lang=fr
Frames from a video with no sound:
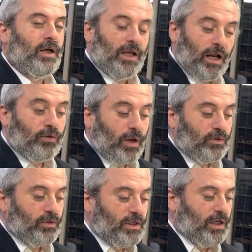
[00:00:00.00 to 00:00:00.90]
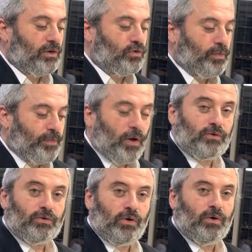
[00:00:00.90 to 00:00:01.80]
il a le droit de dire, je
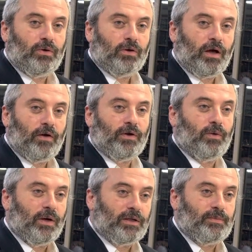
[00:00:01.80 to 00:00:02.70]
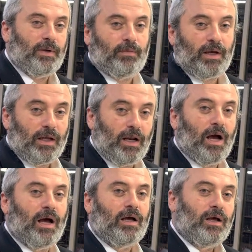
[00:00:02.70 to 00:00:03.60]
pense que, avec le respect,
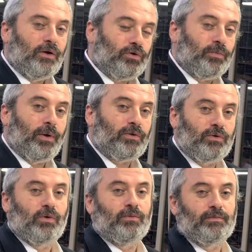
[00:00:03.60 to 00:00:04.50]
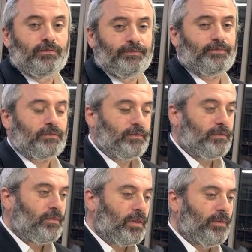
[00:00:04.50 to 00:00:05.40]
Mechila, je pense que.
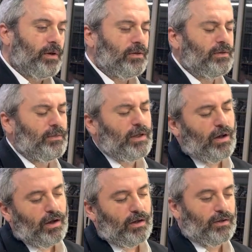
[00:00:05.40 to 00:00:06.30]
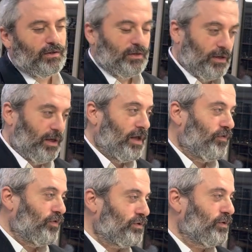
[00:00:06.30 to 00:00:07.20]
Quand il mais non, il a
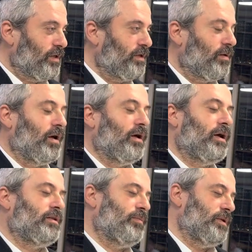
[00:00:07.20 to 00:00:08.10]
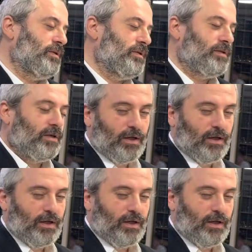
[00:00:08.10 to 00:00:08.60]
de dire, ah, arrête tes bêtises.